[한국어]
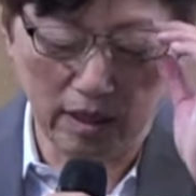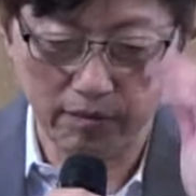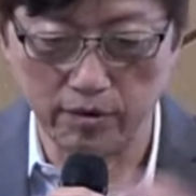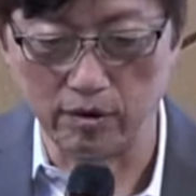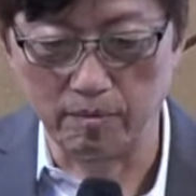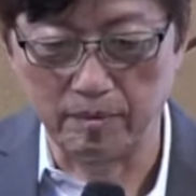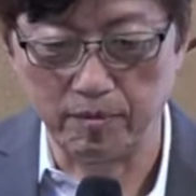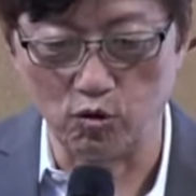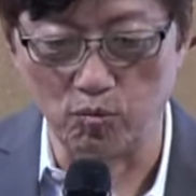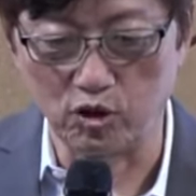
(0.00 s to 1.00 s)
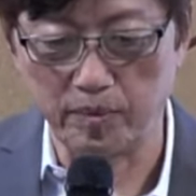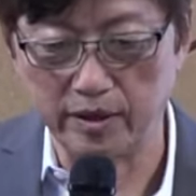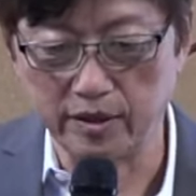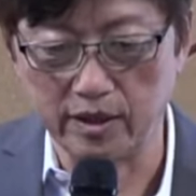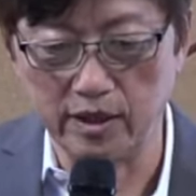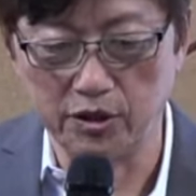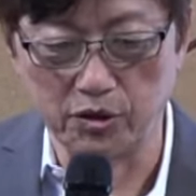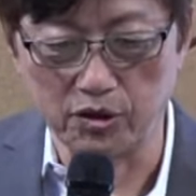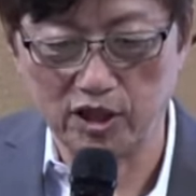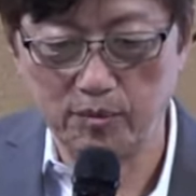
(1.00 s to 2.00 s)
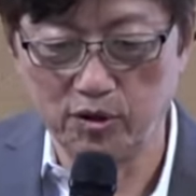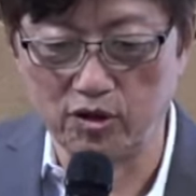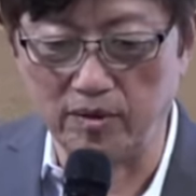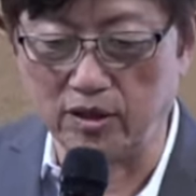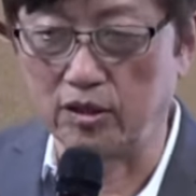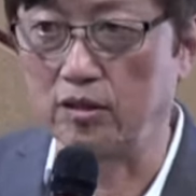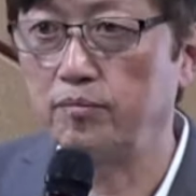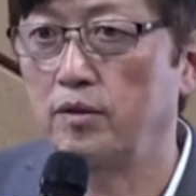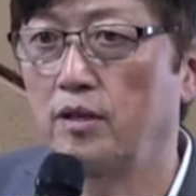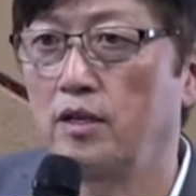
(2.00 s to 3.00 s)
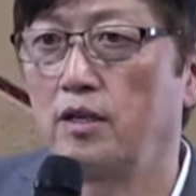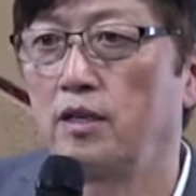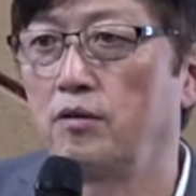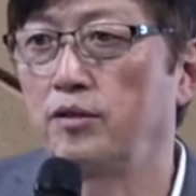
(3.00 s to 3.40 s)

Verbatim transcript: 어, 예, 로마서 8장 1절에서 11절 말씀 다